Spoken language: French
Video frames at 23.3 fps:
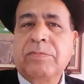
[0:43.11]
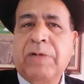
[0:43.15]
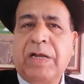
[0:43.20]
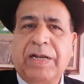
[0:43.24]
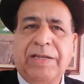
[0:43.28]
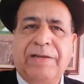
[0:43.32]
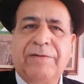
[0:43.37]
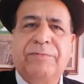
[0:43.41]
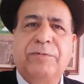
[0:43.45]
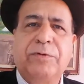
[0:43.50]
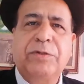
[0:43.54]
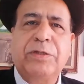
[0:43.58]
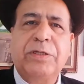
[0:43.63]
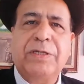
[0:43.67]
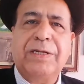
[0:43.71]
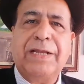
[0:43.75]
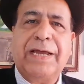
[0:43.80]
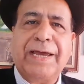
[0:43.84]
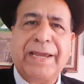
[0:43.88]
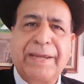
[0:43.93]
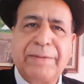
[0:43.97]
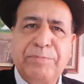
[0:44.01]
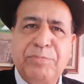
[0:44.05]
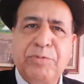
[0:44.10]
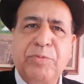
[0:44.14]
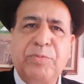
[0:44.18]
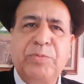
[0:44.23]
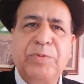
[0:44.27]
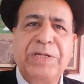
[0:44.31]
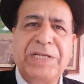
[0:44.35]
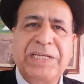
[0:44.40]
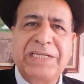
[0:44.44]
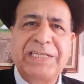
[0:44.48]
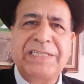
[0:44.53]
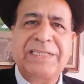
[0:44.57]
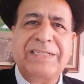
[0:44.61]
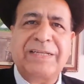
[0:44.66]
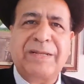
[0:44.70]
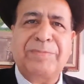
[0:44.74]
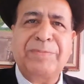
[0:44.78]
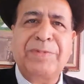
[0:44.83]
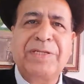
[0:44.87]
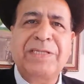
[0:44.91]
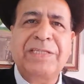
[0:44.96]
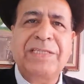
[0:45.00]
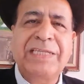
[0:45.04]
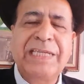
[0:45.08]
Voilà, il faut dire la République
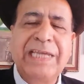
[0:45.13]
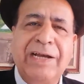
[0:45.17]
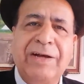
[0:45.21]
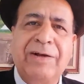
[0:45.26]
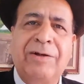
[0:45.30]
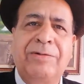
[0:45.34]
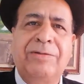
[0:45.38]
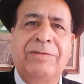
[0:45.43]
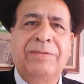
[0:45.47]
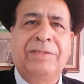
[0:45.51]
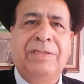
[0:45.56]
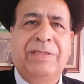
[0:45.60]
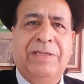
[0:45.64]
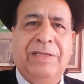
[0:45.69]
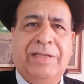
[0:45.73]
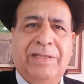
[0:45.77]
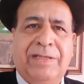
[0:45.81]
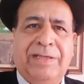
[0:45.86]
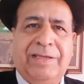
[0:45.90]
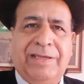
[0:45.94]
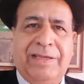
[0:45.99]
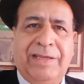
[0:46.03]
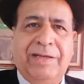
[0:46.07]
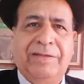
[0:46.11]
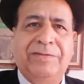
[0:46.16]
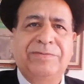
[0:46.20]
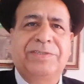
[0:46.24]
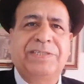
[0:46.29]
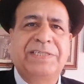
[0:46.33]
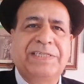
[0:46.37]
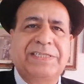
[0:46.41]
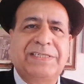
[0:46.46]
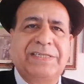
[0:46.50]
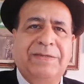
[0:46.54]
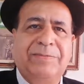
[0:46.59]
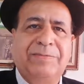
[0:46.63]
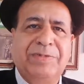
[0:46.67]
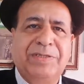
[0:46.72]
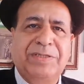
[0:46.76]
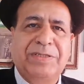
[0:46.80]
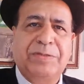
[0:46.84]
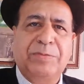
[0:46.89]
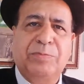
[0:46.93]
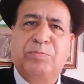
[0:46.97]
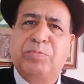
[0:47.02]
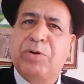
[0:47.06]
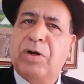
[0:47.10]
islamique d'Iran est
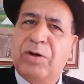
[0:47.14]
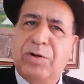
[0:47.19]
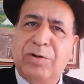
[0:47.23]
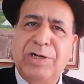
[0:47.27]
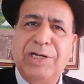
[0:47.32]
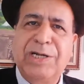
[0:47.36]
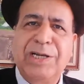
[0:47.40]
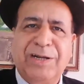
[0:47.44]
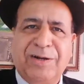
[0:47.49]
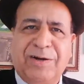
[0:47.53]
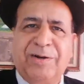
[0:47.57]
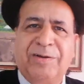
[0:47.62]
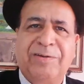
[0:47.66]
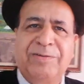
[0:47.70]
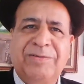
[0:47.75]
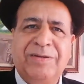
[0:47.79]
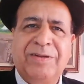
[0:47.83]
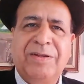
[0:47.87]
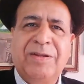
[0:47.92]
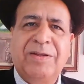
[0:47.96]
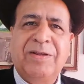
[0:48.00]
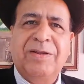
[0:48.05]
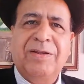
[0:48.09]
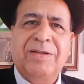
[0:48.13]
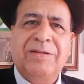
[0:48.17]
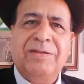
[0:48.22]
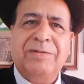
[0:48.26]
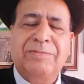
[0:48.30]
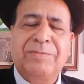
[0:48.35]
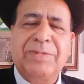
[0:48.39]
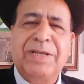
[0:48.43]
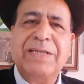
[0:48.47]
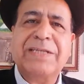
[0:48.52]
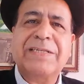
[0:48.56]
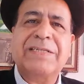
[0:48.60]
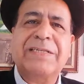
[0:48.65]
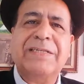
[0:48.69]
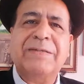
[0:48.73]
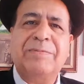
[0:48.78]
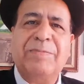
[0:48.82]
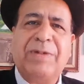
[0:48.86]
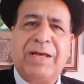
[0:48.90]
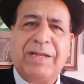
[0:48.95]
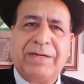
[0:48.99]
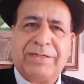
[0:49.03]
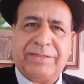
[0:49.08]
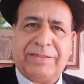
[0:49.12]
antisémite, pas l'Iran. Merci
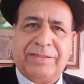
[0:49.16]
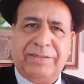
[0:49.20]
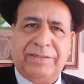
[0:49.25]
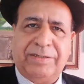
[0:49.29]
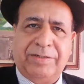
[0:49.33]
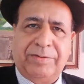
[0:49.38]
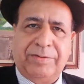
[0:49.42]
Marc